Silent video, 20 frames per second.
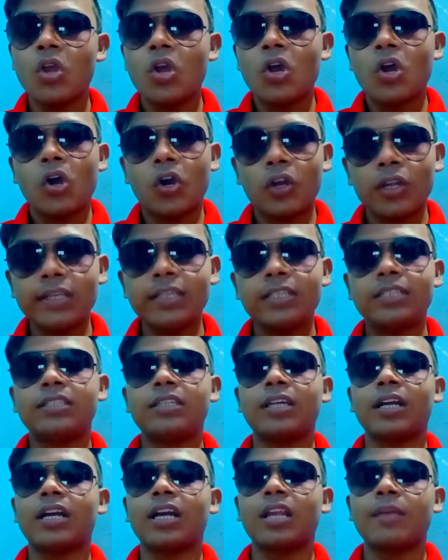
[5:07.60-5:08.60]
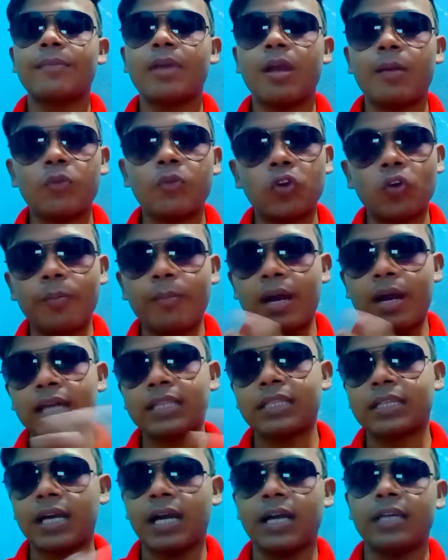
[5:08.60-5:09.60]
और इस चक्कर में हम लोग
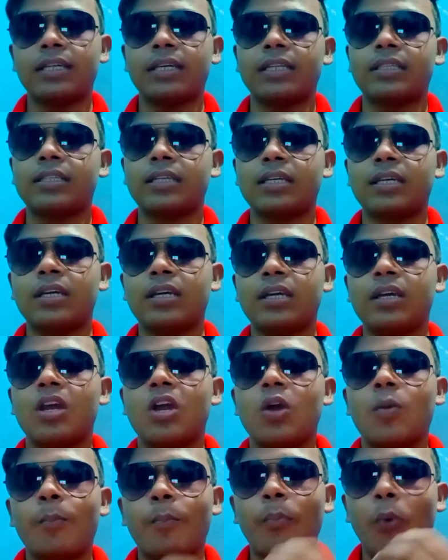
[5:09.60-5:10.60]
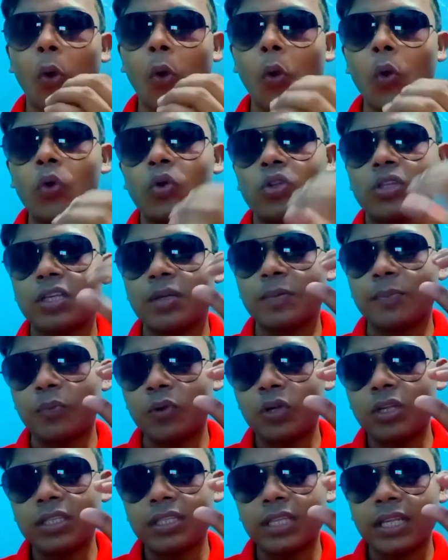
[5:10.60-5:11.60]
मात खा जाते हैं बहुत ही
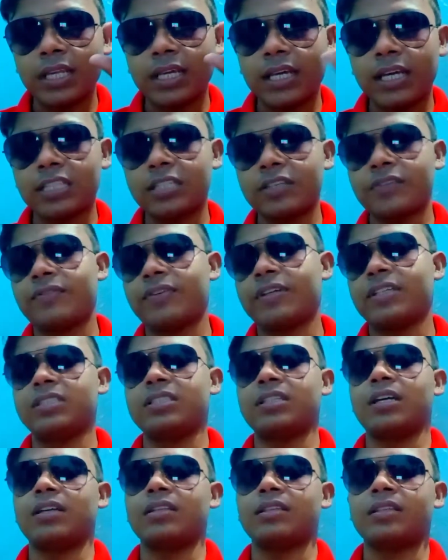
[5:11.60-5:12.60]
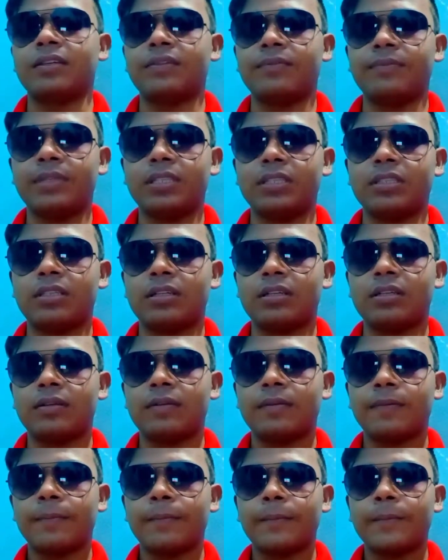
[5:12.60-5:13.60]
बुरी तरीक़ा से फंस जाते हैं
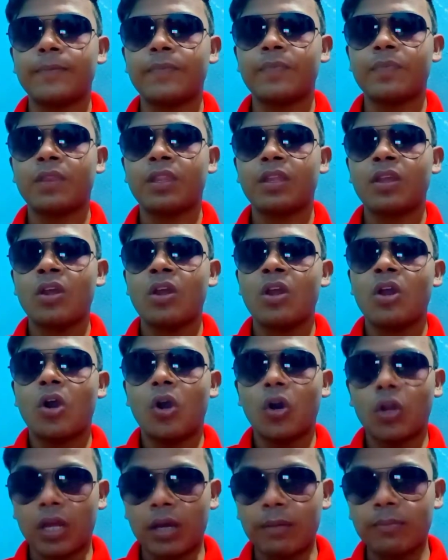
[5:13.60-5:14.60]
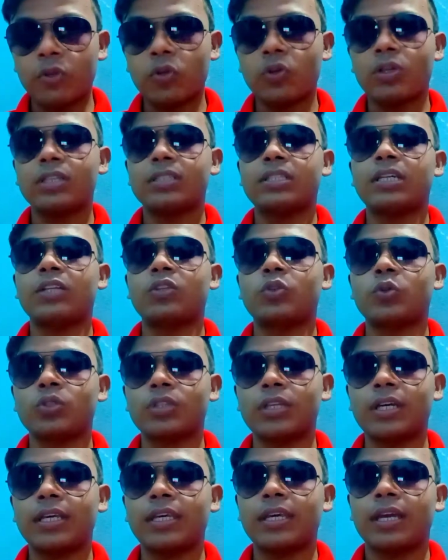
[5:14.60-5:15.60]
मित्र और हम लोग के साथ
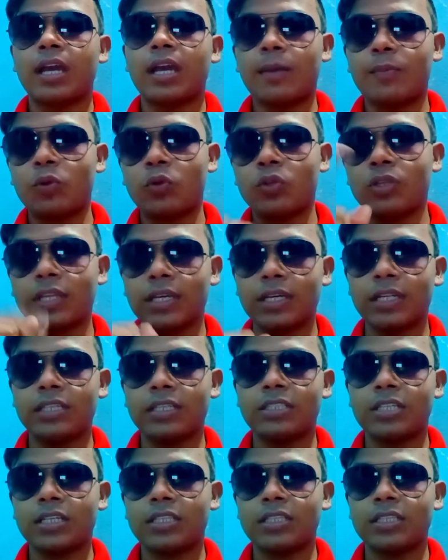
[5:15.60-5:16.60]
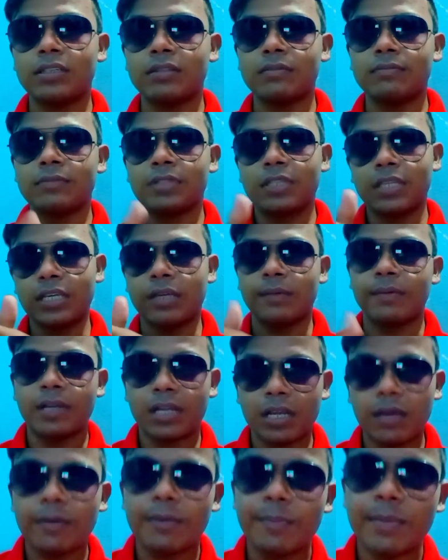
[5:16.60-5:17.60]
होता क्या आप लोग देखना चाहते हैं एक
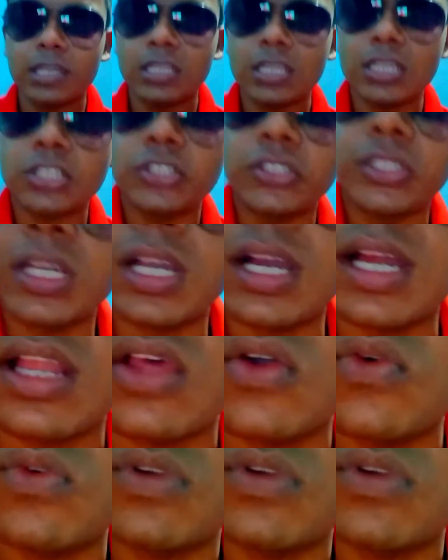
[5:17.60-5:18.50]
मिनट अभी मैं जस्ट दिखा रहा हूँ